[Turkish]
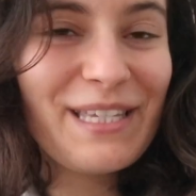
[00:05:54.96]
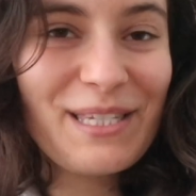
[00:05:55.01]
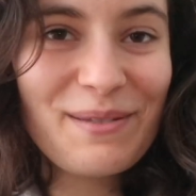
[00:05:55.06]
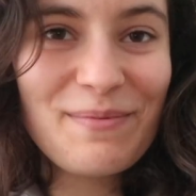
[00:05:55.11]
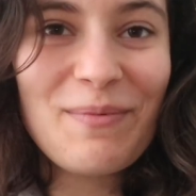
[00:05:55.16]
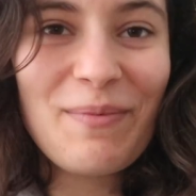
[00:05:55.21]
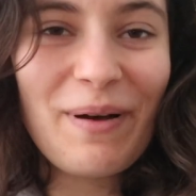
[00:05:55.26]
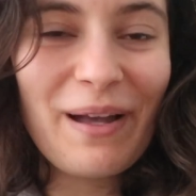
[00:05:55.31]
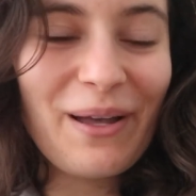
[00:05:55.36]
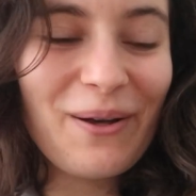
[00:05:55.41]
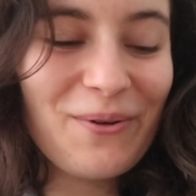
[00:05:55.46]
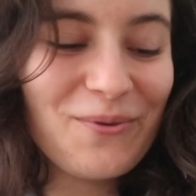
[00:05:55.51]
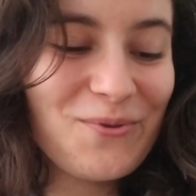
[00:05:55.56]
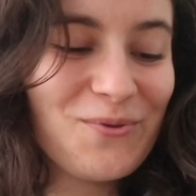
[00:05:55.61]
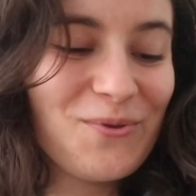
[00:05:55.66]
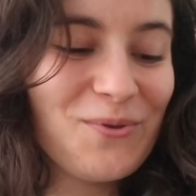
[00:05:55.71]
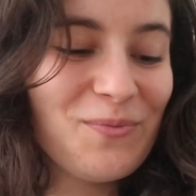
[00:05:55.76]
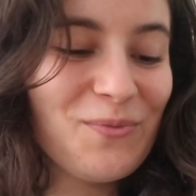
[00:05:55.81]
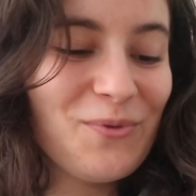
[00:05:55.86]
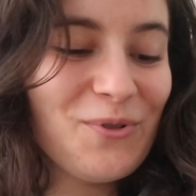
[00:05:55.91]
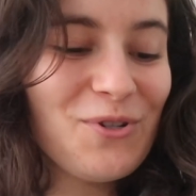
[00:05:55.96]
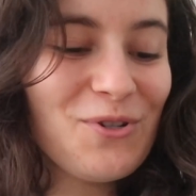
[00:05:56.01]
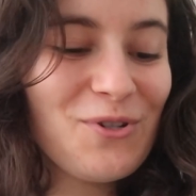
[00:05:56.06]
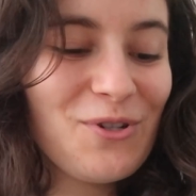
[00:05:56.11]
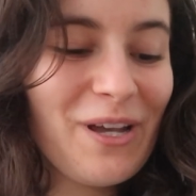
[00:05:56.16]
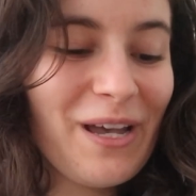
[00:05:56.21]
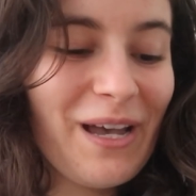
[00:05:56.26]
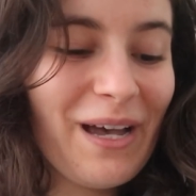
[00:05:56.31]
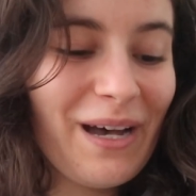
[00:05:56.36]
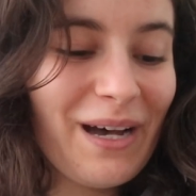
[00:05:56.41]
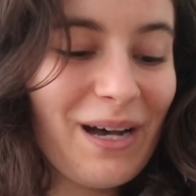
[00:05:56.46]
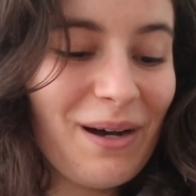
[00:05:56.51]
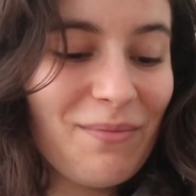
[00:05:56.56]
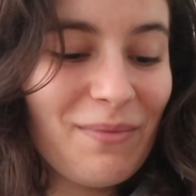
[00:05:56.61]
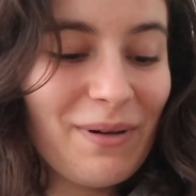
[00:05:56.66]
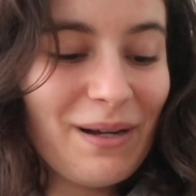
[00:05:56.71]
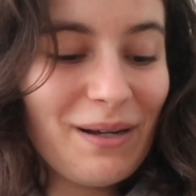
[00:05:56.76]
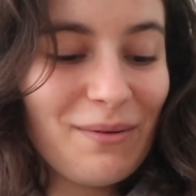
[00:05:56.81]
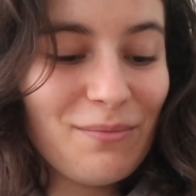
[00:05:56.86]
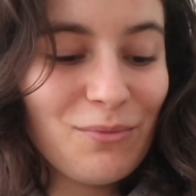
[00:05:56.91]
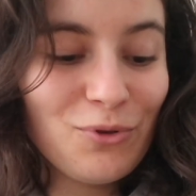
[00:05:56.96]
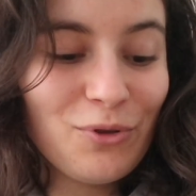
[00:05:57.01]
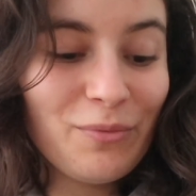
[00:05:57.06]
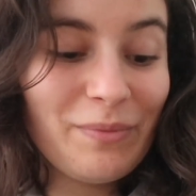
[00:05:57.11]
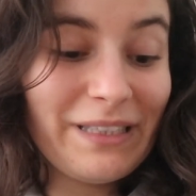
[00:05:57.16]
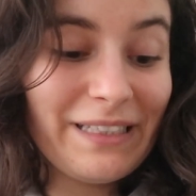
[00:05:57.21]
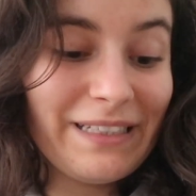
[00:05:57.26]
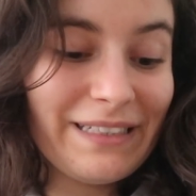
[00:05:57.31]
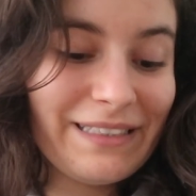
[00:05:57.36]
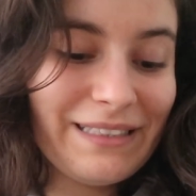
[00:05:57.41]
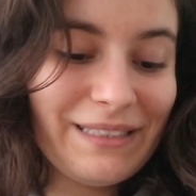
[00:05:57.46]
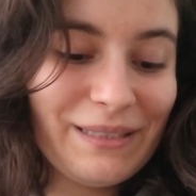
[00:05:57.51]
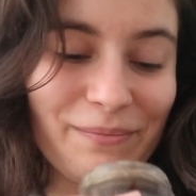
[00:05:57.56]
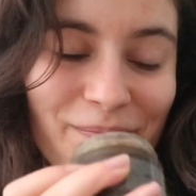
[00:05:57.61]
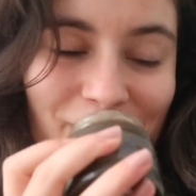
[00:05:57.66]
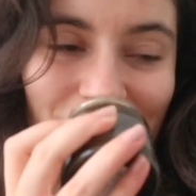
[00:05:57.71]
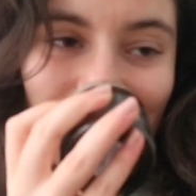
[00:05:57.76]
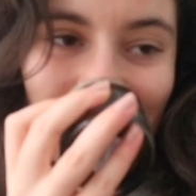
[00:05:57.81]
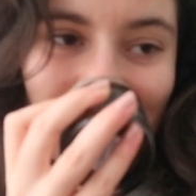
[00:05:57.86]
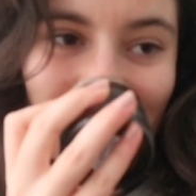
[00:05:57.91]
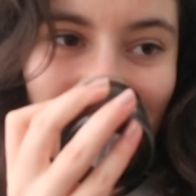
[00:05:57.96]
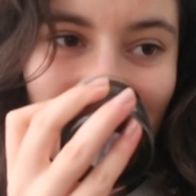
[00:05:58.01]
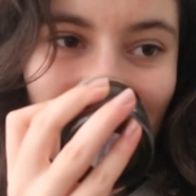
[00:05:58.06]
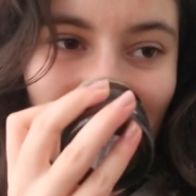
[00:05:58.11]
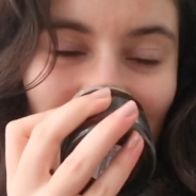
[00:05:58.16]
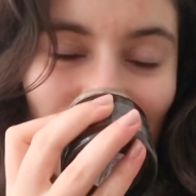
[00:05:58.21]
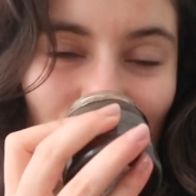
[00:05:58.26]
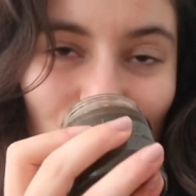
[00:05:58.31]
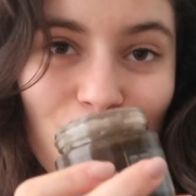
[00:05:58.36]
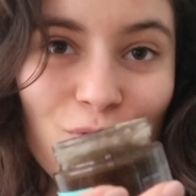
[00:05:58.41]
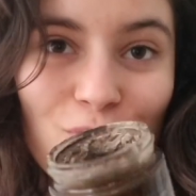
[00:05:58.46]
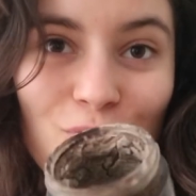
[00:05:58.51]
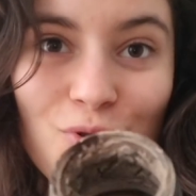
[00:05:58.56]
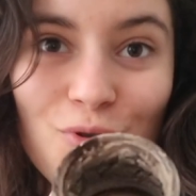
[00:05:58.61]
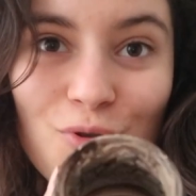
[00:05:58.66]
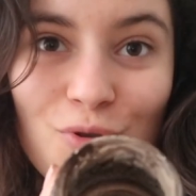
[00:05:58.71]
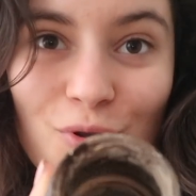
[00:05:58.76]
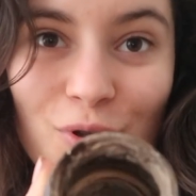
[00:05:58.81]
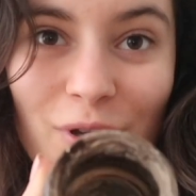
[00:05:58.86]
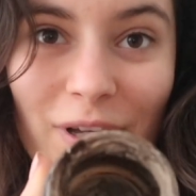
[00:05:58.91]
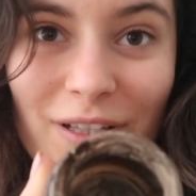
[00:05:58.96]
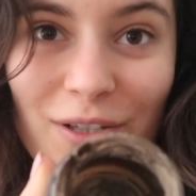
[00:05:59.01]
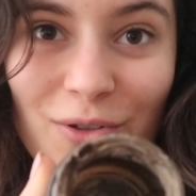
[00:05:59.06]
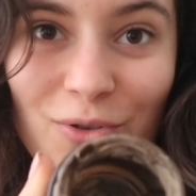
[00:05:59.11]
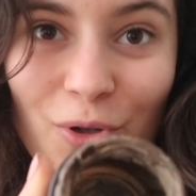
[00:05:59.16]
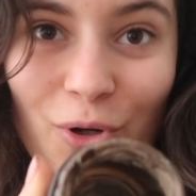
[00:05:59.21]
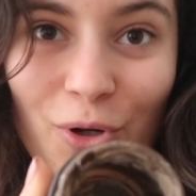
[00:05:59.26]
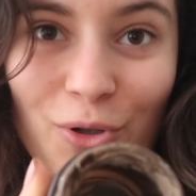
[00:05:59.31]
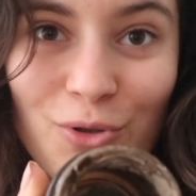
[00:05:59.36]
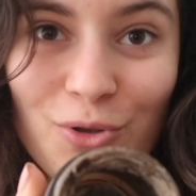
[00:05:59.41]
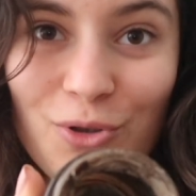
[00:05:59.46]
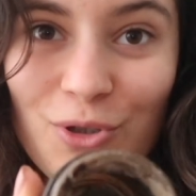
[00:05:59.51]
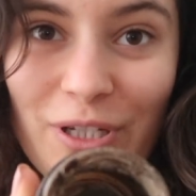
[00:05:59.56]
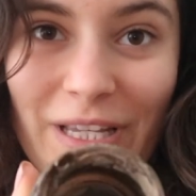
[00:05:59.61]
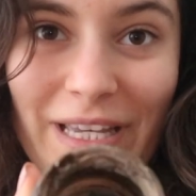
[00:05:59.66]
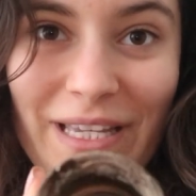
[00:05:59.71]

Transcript: İsmi bayağı uzunmuş ama bunu bitirdim üçüncü ya da dördüncü